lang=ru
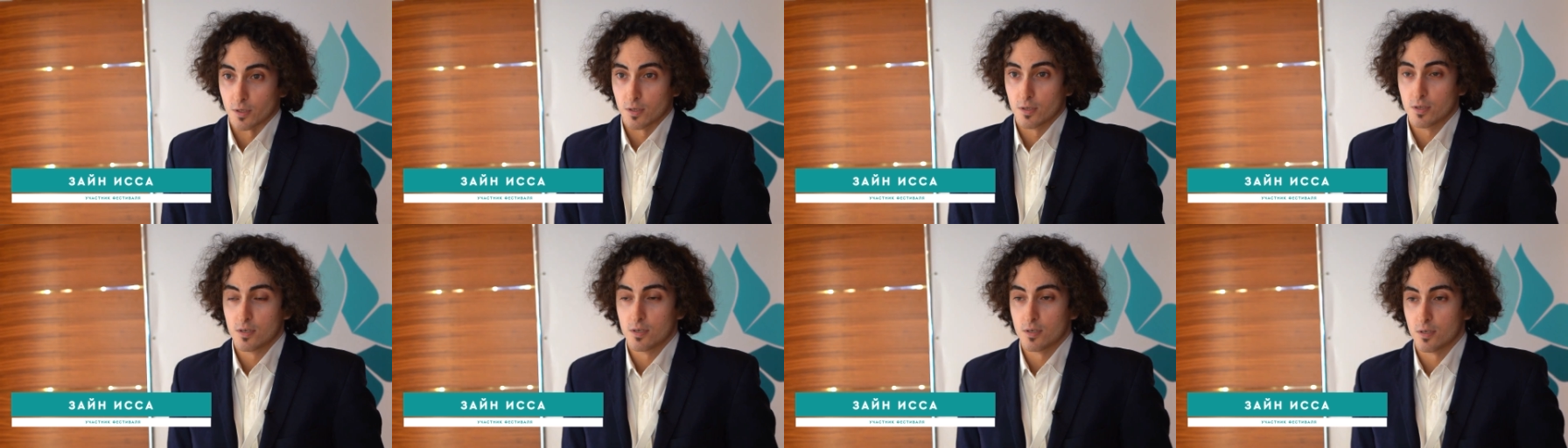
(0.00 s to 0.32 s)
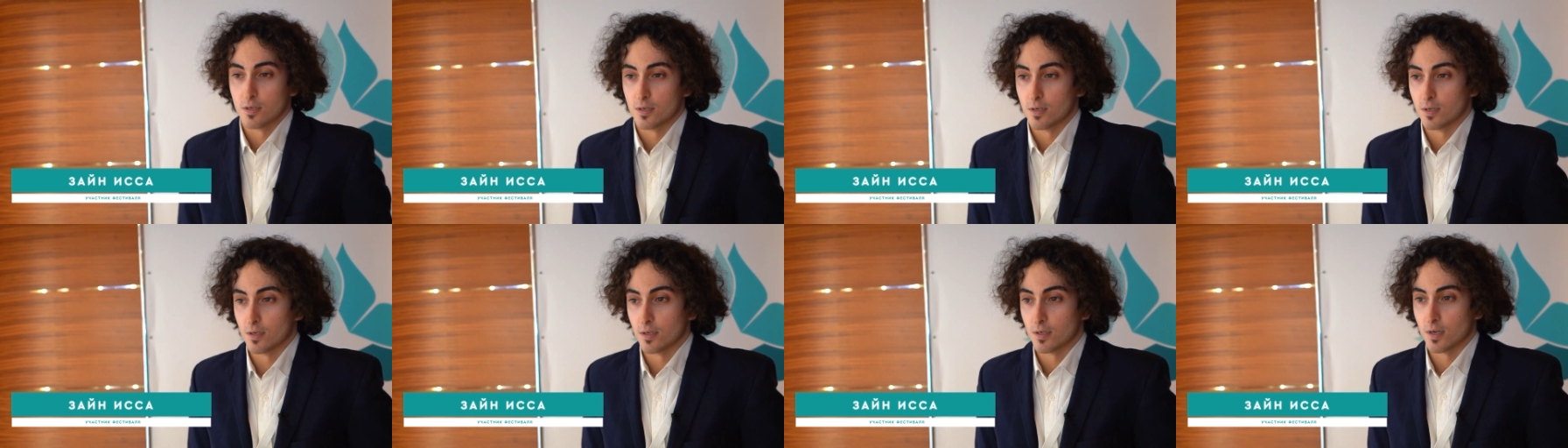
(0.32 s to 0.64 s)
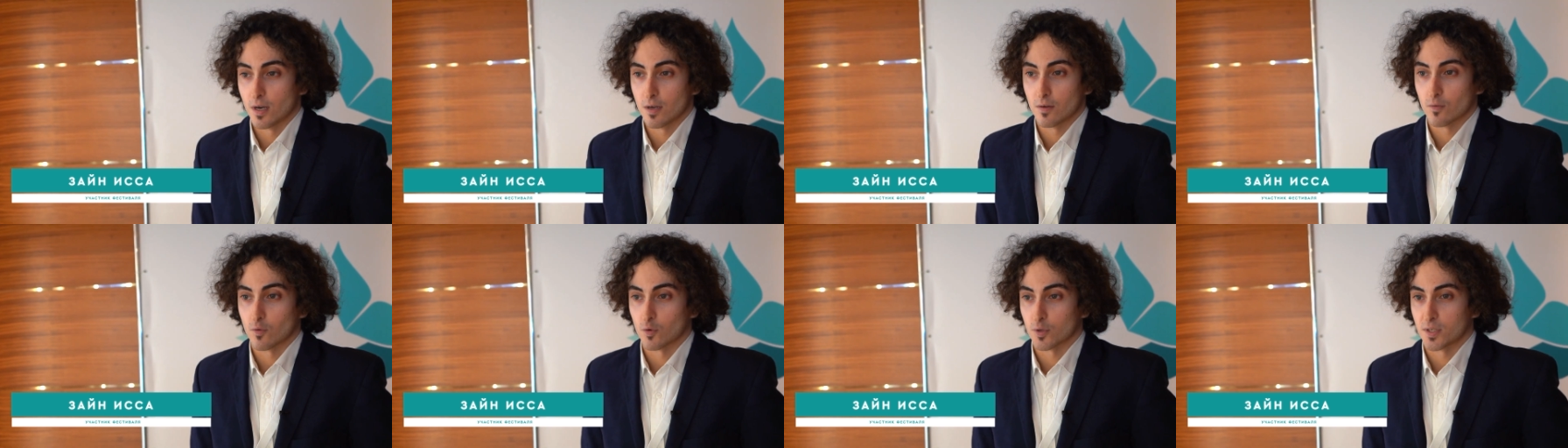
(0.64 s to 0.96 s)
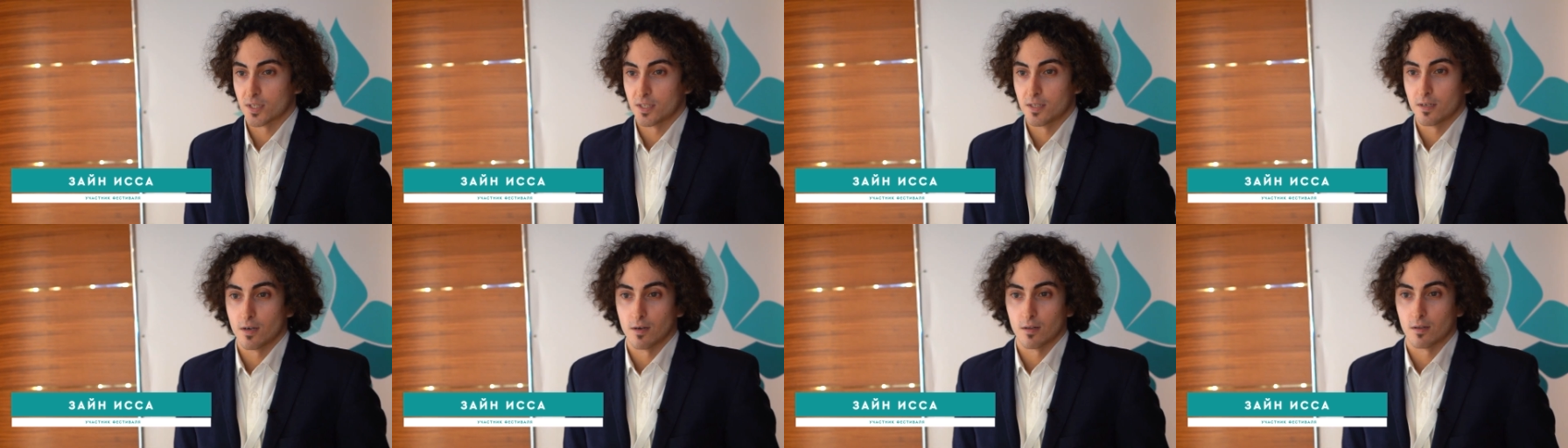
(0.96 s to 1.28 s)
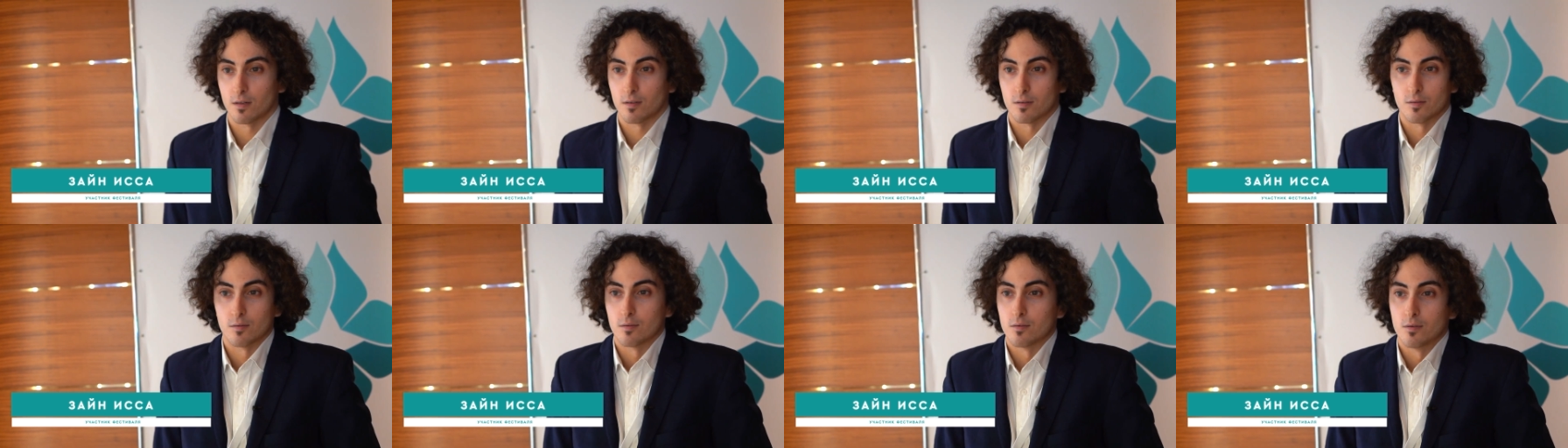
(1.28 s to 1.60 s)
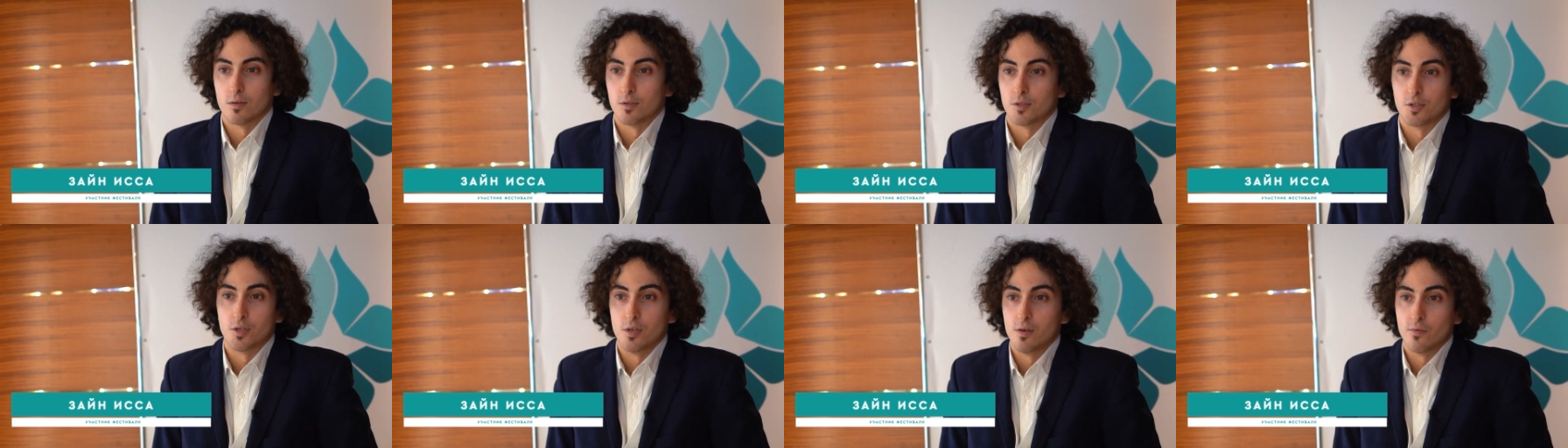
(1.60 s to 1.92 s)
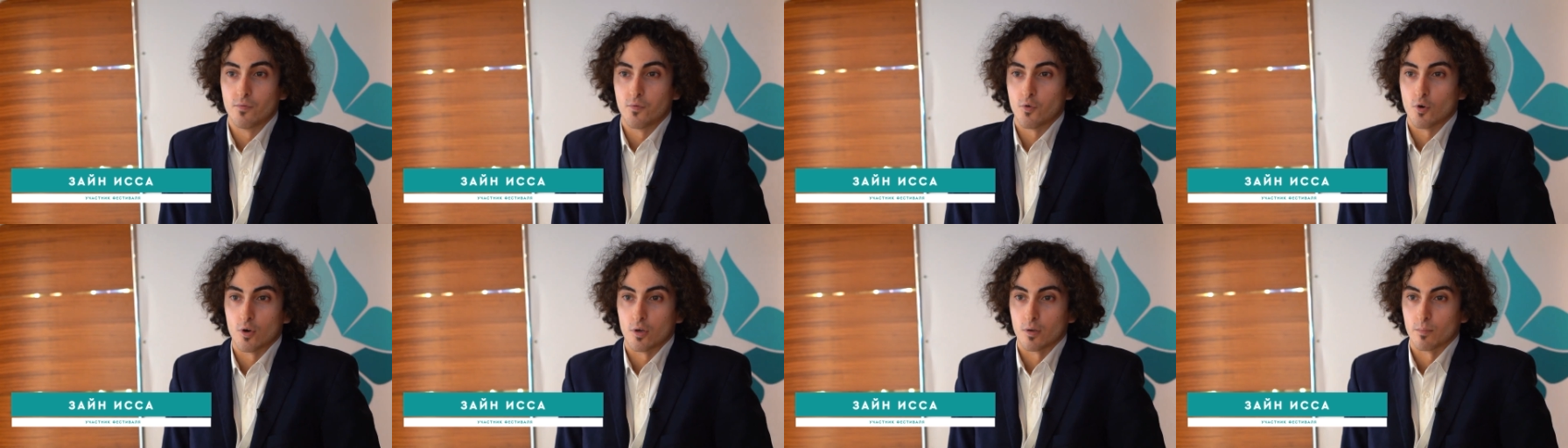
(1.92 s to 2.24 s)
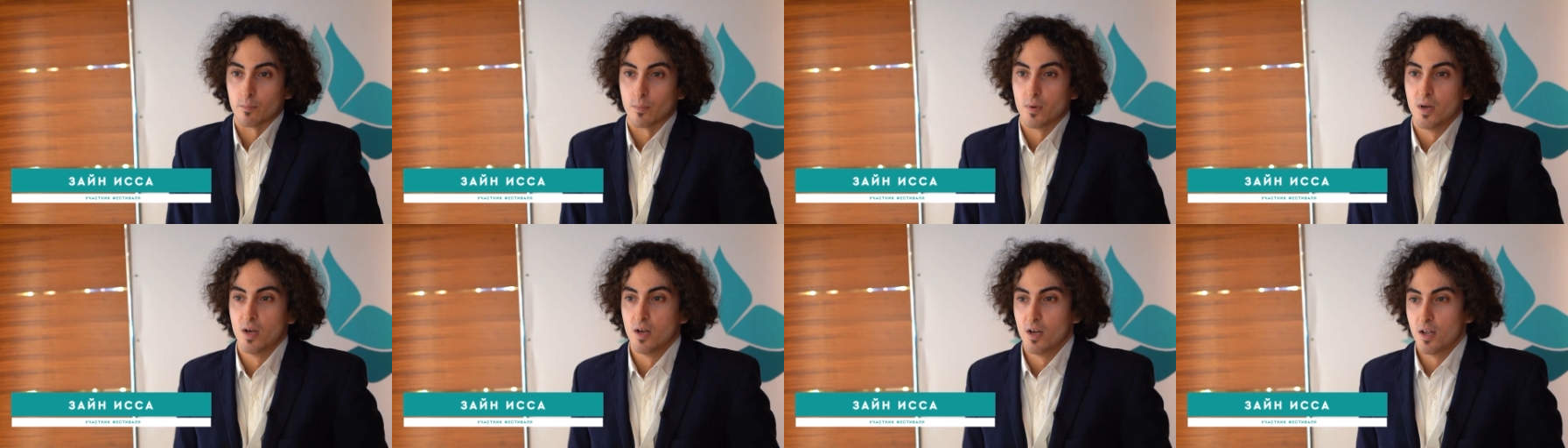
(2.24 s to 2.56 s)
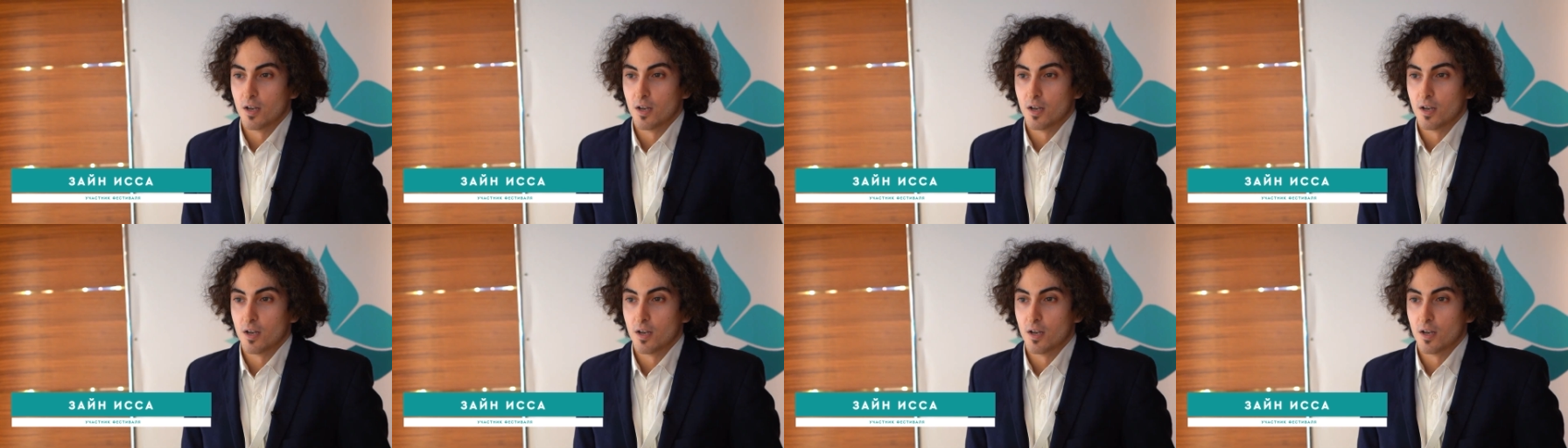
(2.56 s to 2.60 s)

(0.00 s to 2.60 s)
и я его снял телефоном.